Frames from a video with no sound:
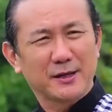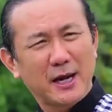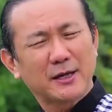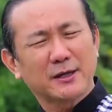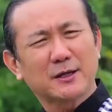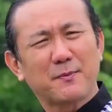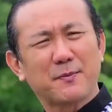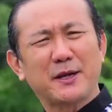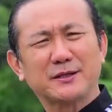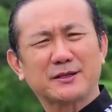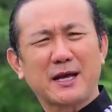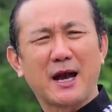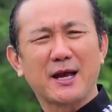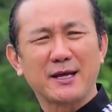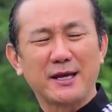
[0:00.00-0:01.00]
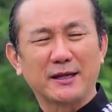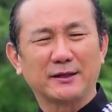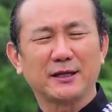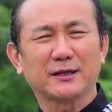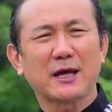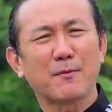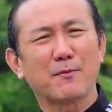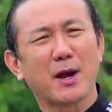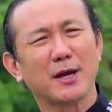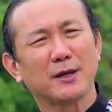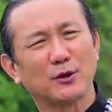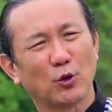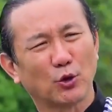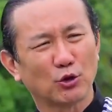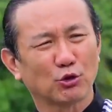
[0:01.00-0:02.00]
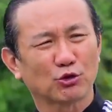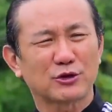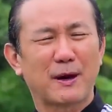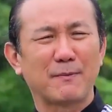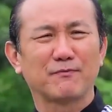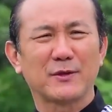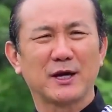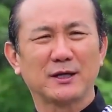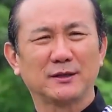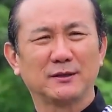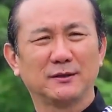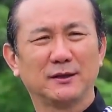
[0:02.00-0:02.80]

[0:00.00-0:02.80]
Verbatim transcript: นั่นก็เป็นสาเหตุที่ทำให้โดนัลด์ทรัมป์นั้น